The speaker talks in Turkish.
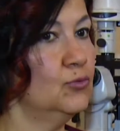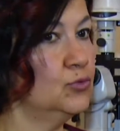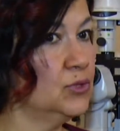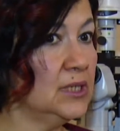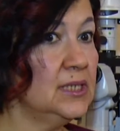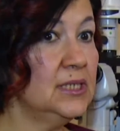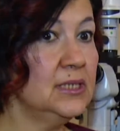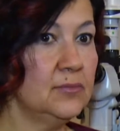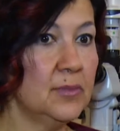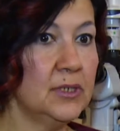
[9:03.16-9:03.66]

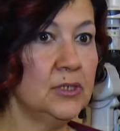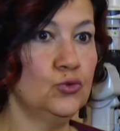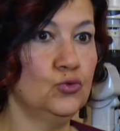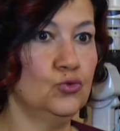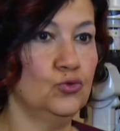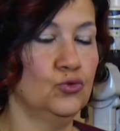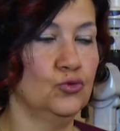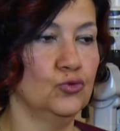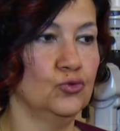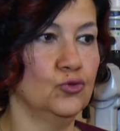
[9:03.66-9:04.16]
Buna kırma
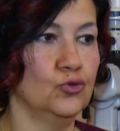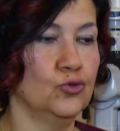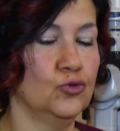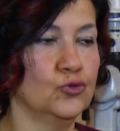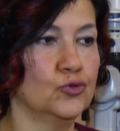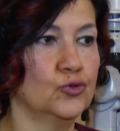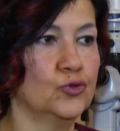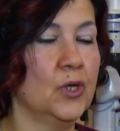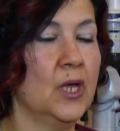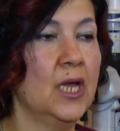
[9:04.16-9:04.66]
kusuru
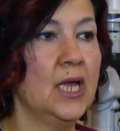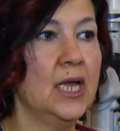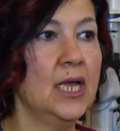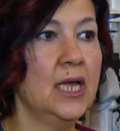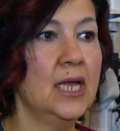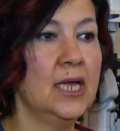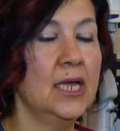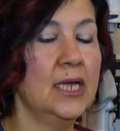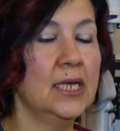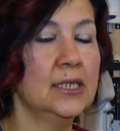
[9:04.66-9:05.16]
diyoruz.
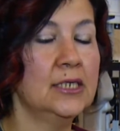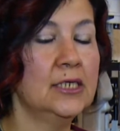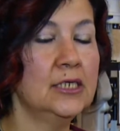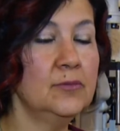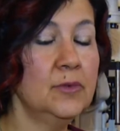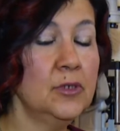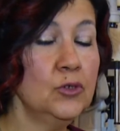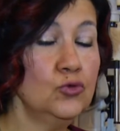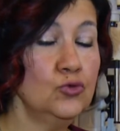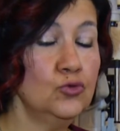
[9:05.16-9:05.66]

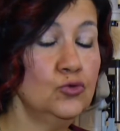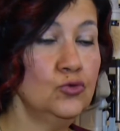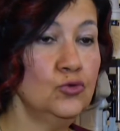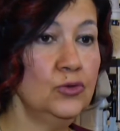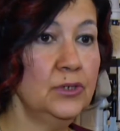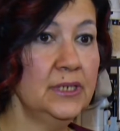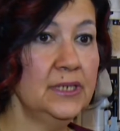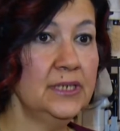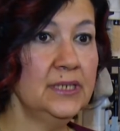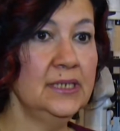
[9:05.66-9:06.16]
Kırma
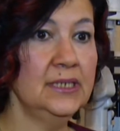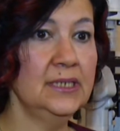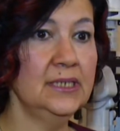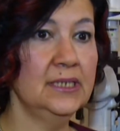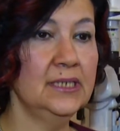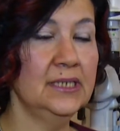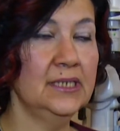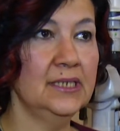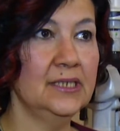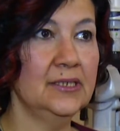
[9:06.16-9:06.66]
kusurları
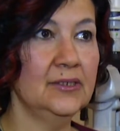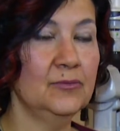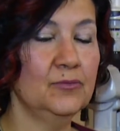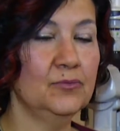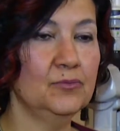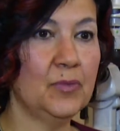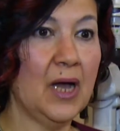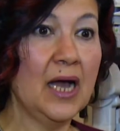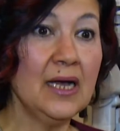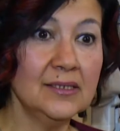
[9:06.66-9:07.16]

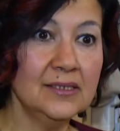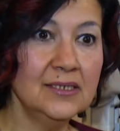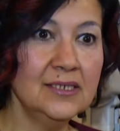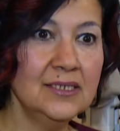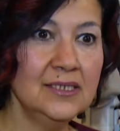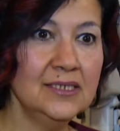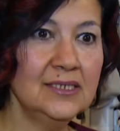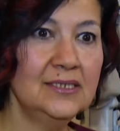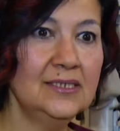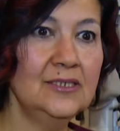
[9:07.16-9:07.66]

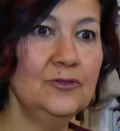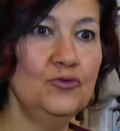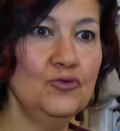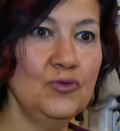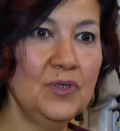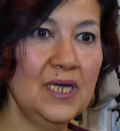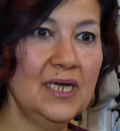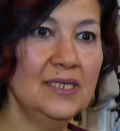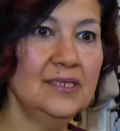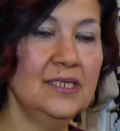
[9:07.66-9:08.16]
Baktığınızda
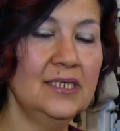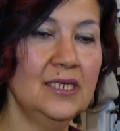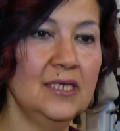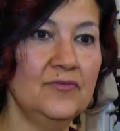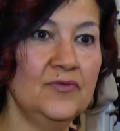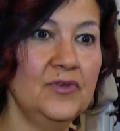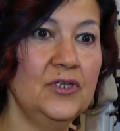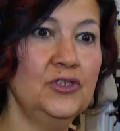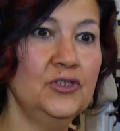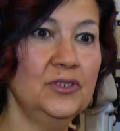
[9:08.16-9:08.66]

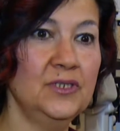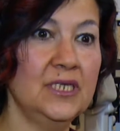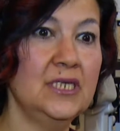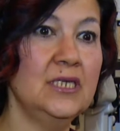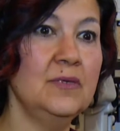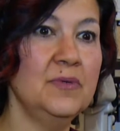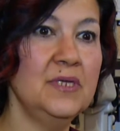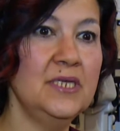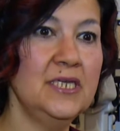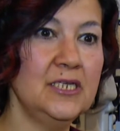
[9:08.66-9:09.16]
dünyadaki Vision
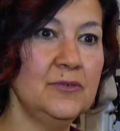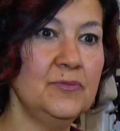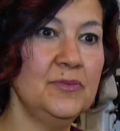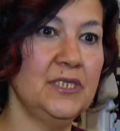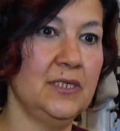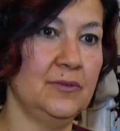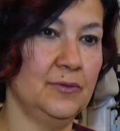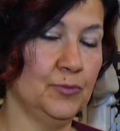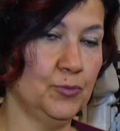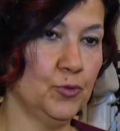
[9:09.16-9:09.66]
2020
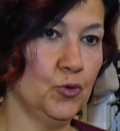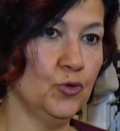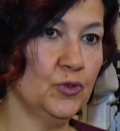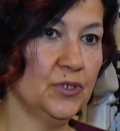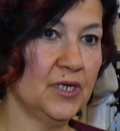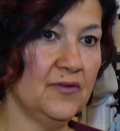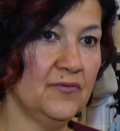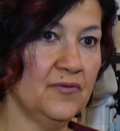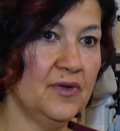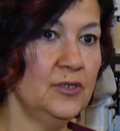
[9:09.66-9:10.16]
diye bir
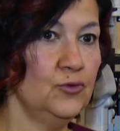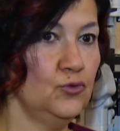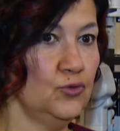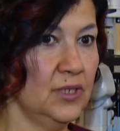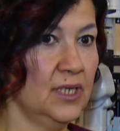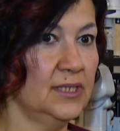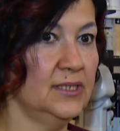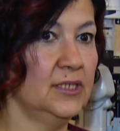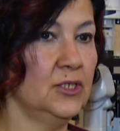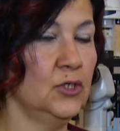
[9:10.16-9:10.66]
program var.
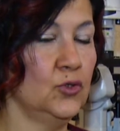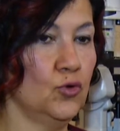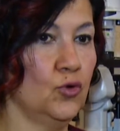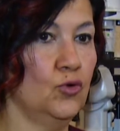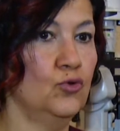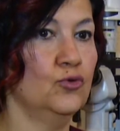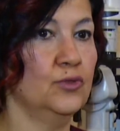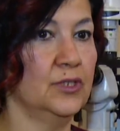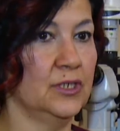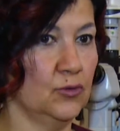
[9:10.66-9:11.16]
Dünyadaki
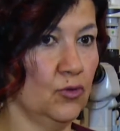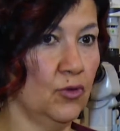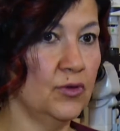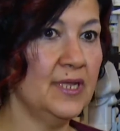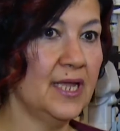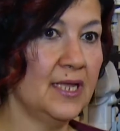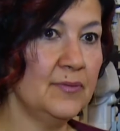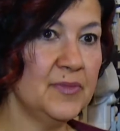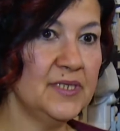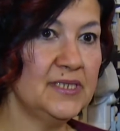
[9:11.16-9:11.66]
körlüklerin
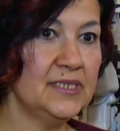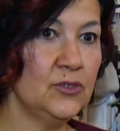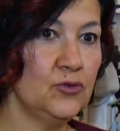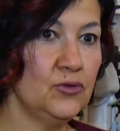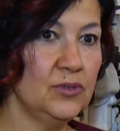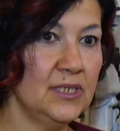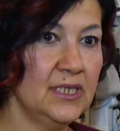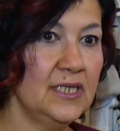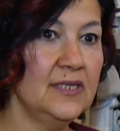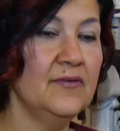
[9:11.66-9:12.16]
önlenmesine
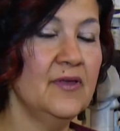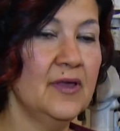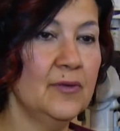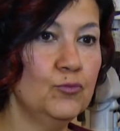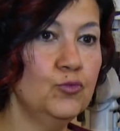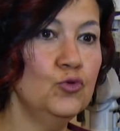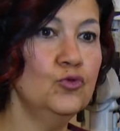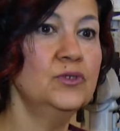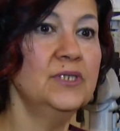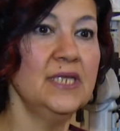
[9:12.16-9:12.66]

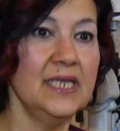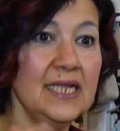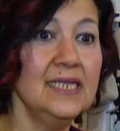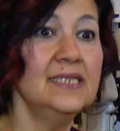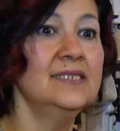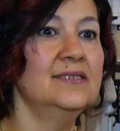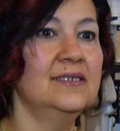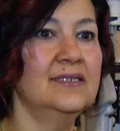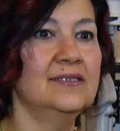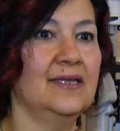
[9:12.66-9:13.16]
yönelik burada ilk
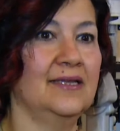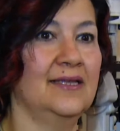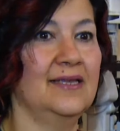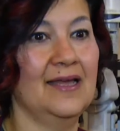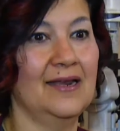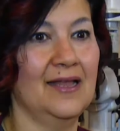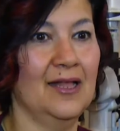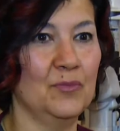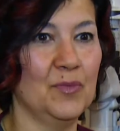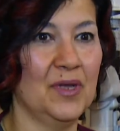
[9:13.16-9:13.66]
sırada
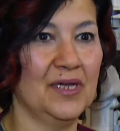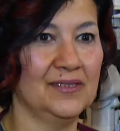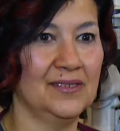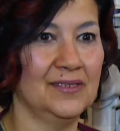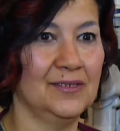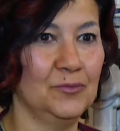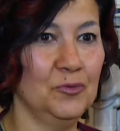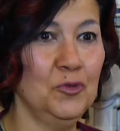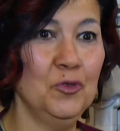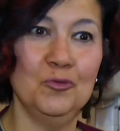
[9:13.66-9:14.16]
yer
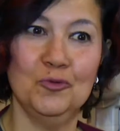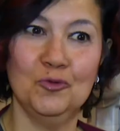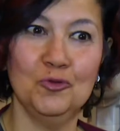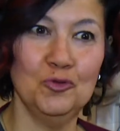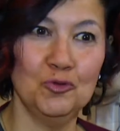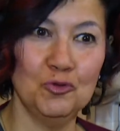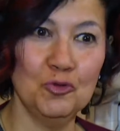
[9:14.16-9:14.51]
almaktadır. Biliyor musunuz?